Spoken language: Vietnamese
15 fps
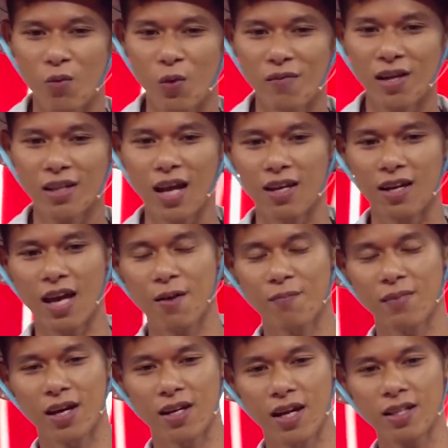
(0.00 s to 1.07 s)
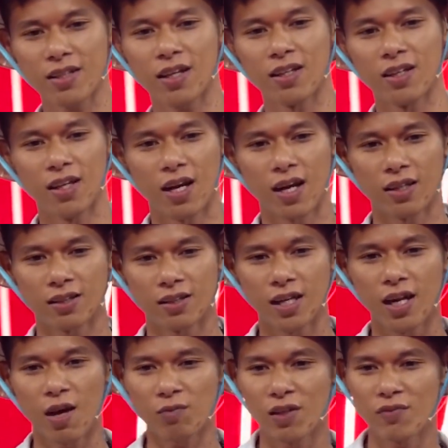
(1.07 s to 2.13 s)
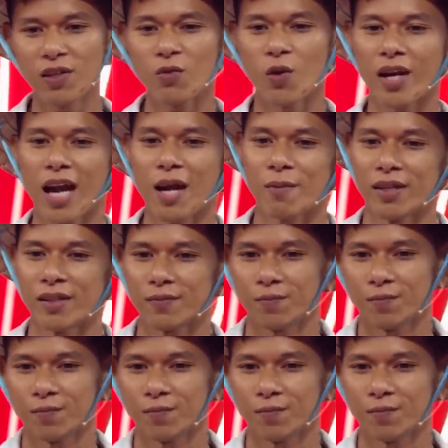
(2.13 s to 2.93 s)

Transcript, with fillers: là nguyễn văn thành em đến từ tiên lộc tiên phước quảng nam ạ